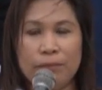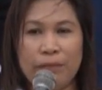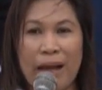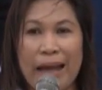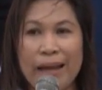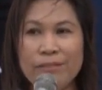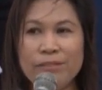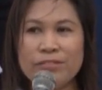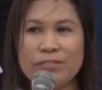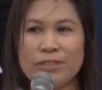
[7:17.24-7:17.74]

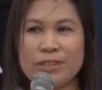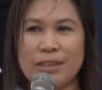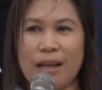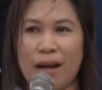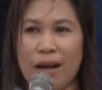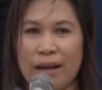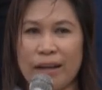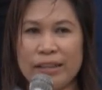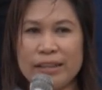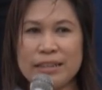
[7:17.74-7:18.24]
5
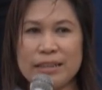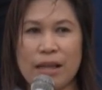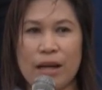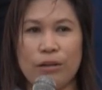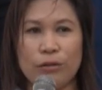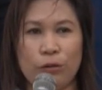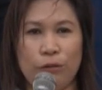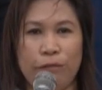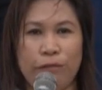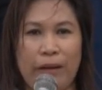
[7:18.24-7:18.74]
stars,
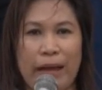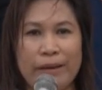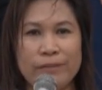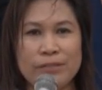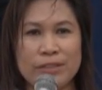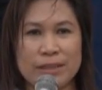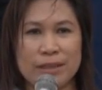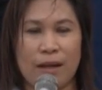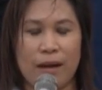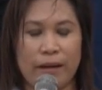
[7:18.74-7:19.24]
out of
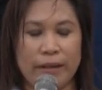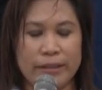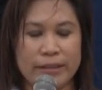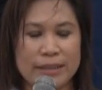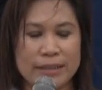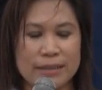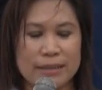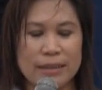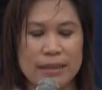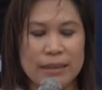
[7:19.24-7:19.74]
5
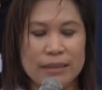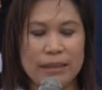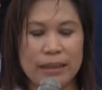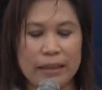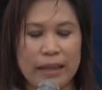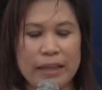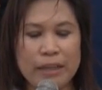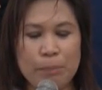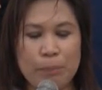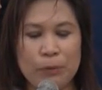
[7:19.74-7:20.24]
stars,
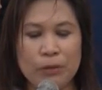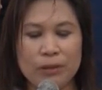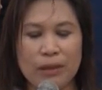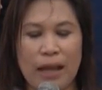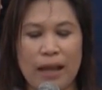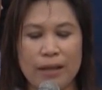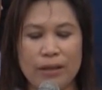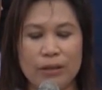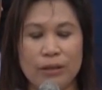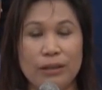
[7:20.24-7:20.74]
nirate po
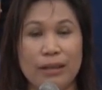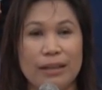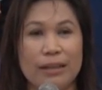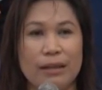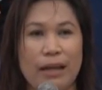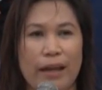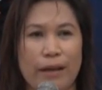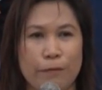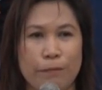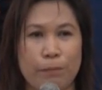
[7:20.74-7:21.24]
tayo ng
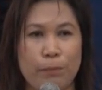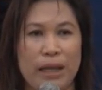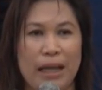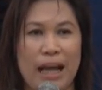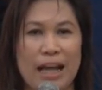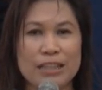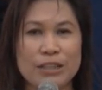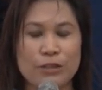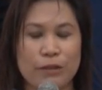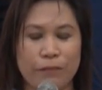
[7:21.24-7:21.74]
FB
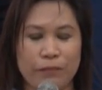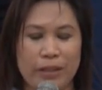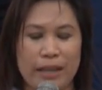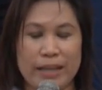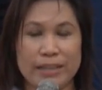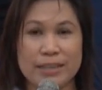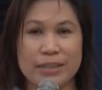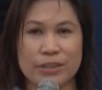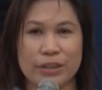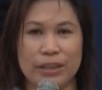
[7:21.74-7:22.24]
as of
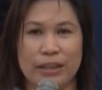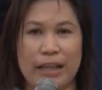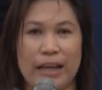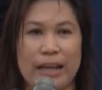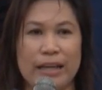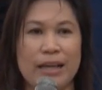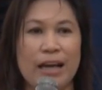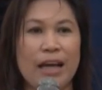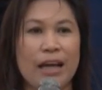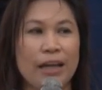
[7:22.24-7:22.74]

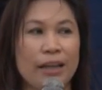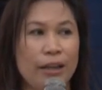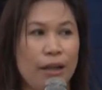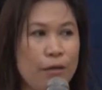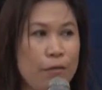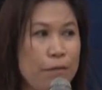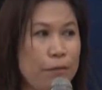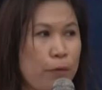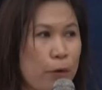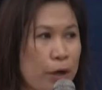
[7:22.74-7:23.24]
yesterday
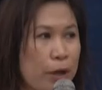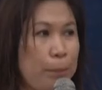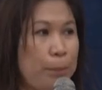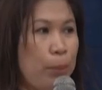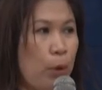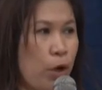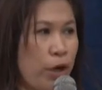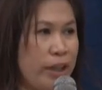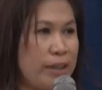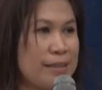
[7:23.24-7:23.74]
ng
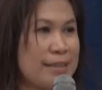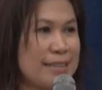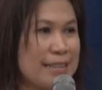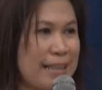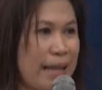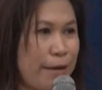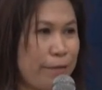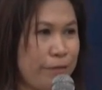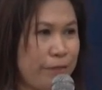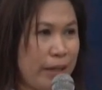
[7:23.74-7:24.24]
4.7.
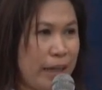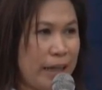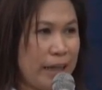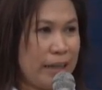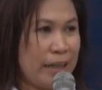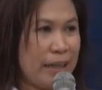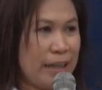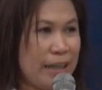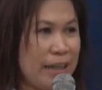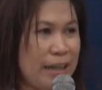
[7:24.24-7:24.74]

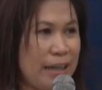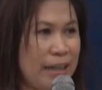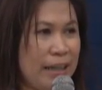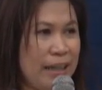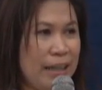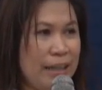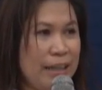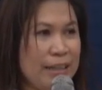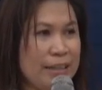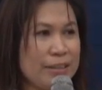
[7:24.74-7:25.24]

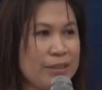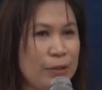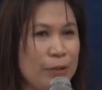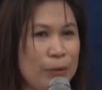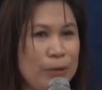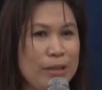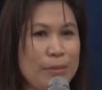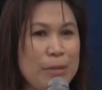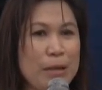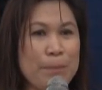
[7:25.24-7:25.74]

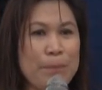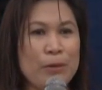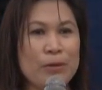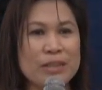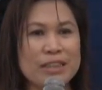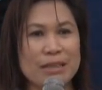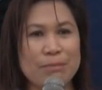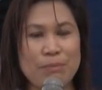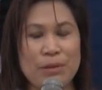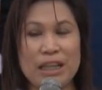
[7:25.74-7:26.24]
So, ibig
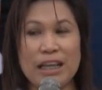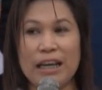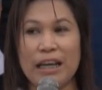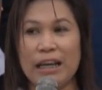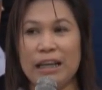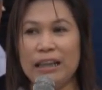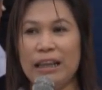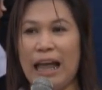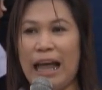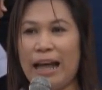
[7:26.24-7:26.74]
pong
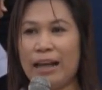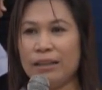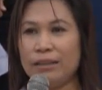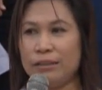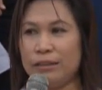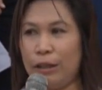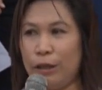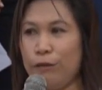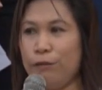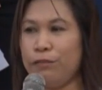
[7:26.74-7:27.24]
sabihin,
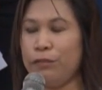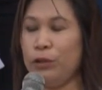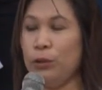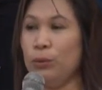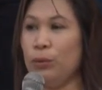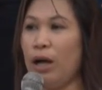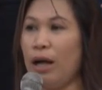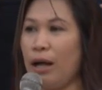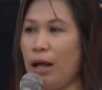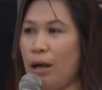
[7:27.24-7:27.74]
active
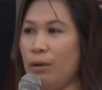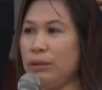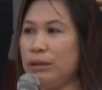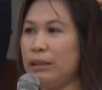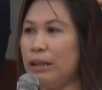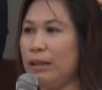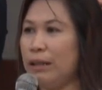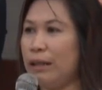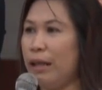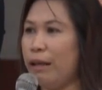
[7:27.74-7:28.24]
yung
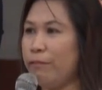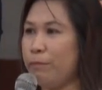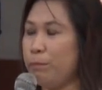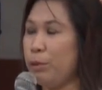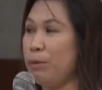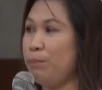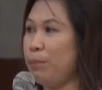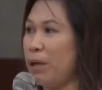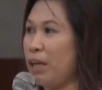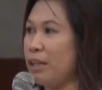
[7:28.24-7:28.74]
account ng FB
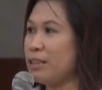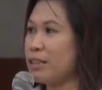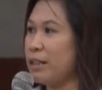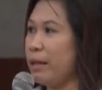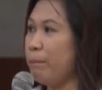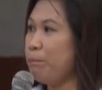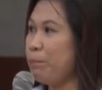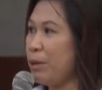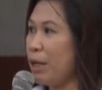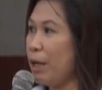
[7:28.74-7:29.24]
page
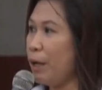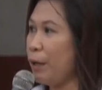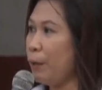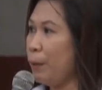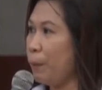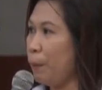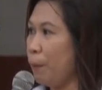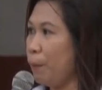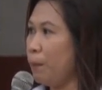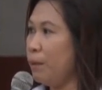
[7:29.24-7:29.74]
ng
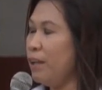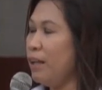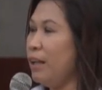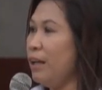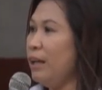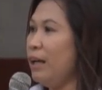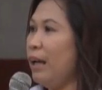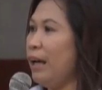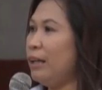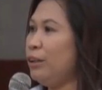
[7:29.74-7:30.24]
PIO
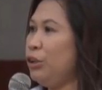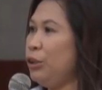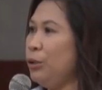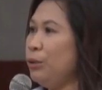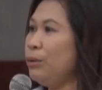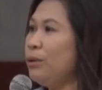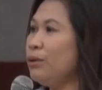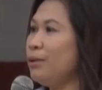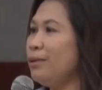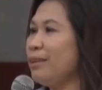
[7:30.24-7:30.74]
and
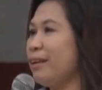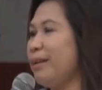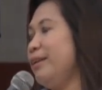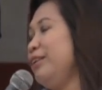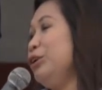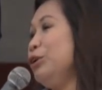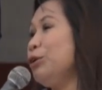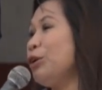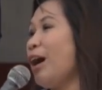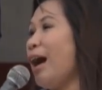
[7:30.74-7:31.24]
yung,
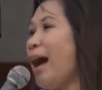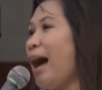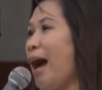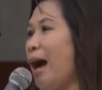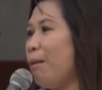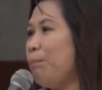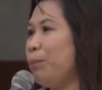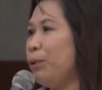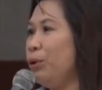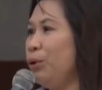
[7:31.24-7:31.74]
yung
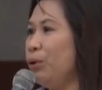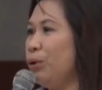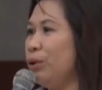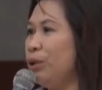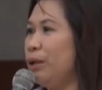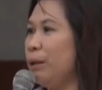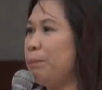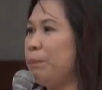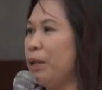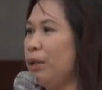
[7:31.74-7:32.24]
kahapon
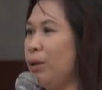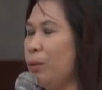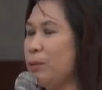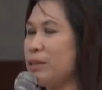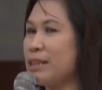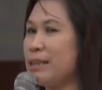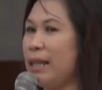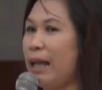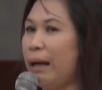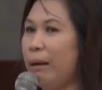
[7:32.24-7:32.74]
ho na
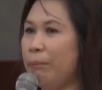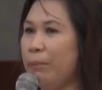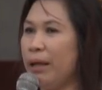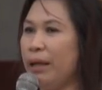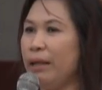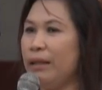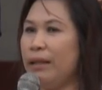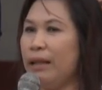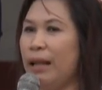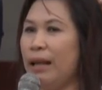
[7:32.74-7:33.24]
pinost
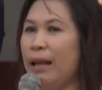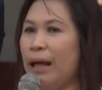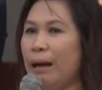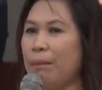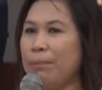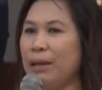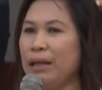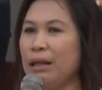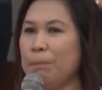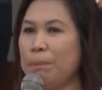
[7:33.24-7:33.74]
namin na
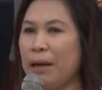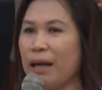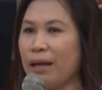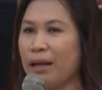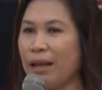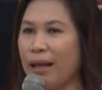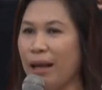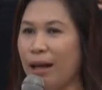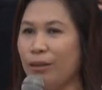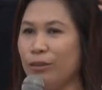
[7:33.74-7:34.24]
laban ni
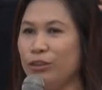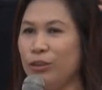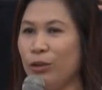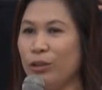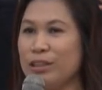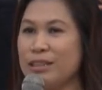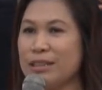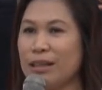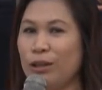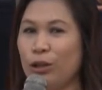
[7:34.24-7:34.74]
Pacquiao
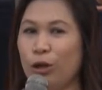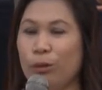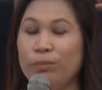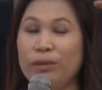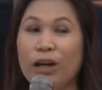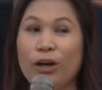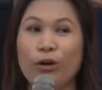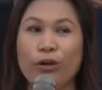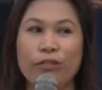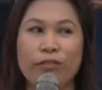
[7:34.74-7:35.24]
doon sa loob
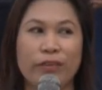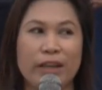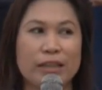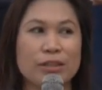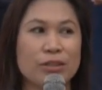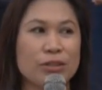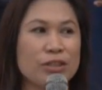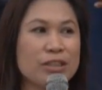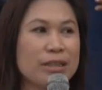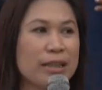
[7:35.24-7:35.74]
ng
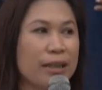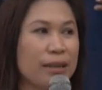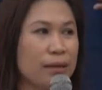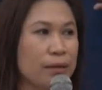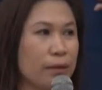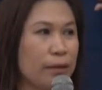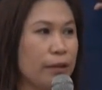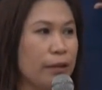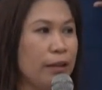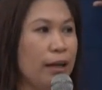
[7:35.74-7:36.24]
convention
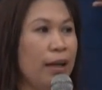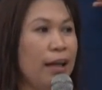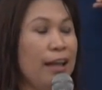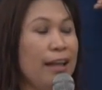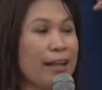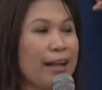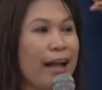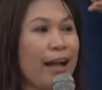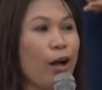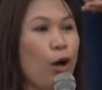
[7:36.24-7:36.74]
center,
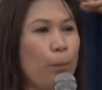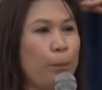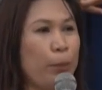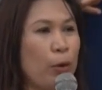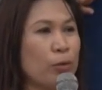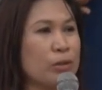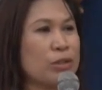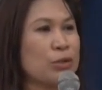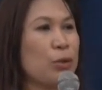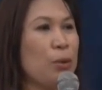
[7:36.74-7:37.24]

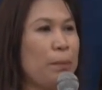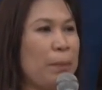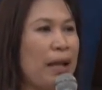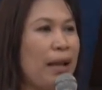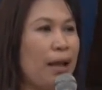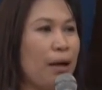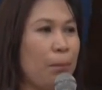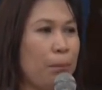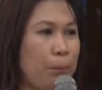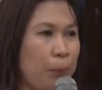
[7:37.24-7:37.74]
kakapost ko pa
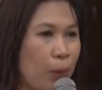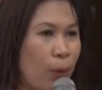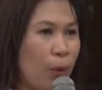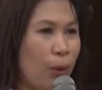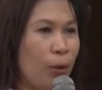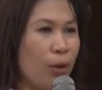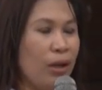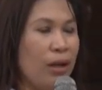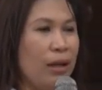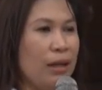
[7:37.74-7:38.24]
lang
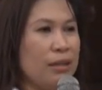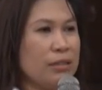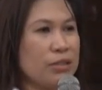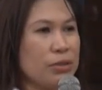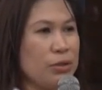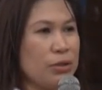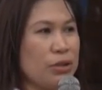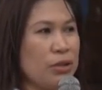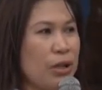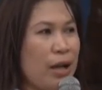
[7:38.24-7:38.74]
po,
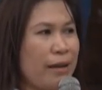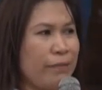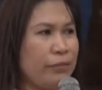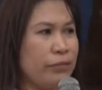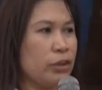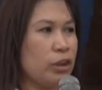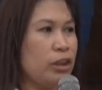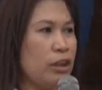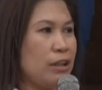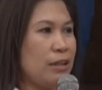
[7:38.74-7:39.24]
siguro
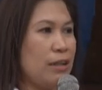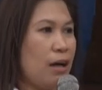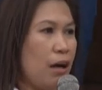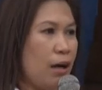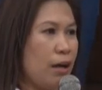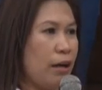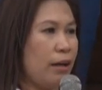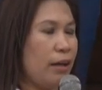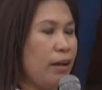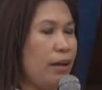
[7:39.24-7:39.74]
after an
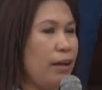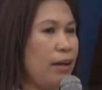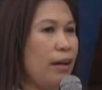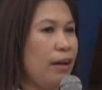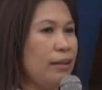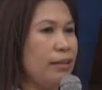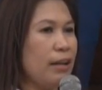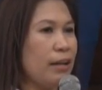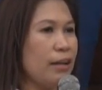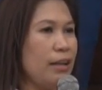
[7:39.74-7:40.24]
hour,
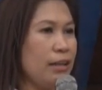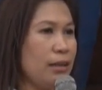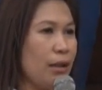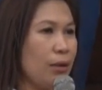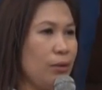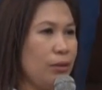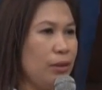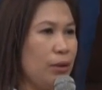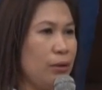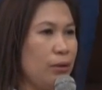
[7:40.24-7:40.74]
nakita
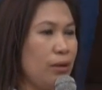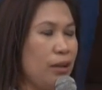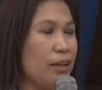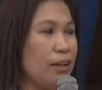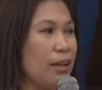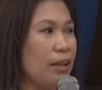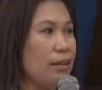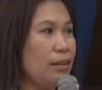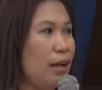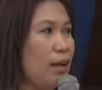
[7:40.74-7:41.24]
ko na ho
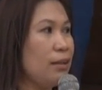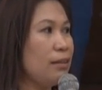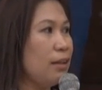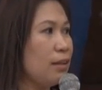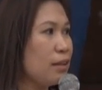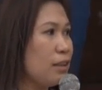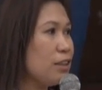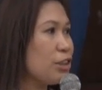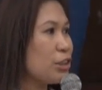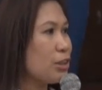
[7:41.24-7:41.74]
agad na ang
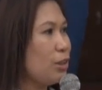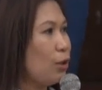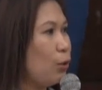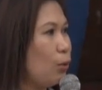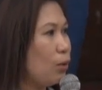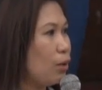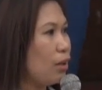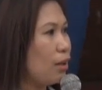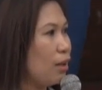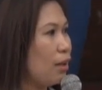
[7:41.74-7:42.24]
na-reach niya
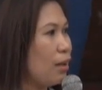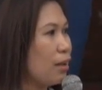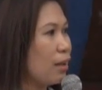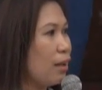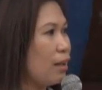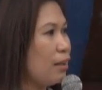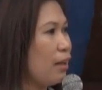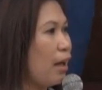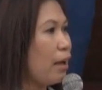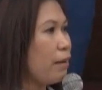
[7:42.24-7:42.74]
ho
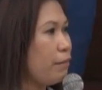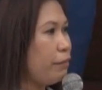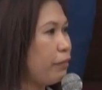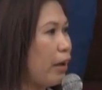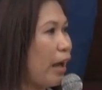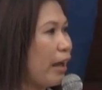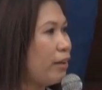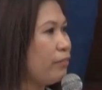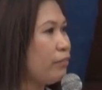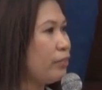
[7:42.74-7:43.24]
kakaagad ay
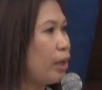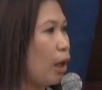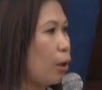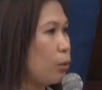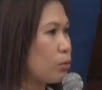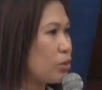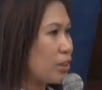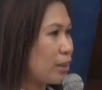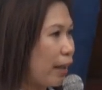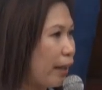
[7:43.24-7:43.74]

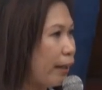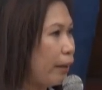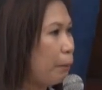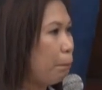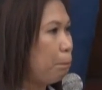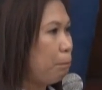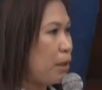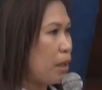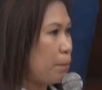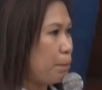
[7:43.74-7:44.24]

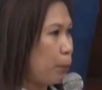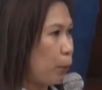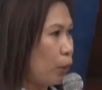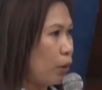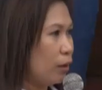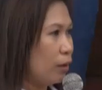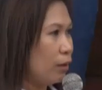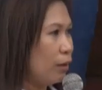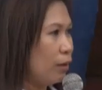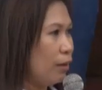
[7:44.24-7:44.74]
5,000
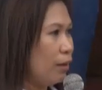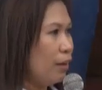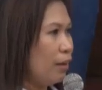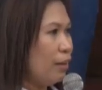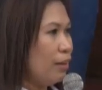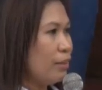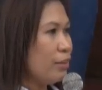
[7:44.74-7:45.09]
people.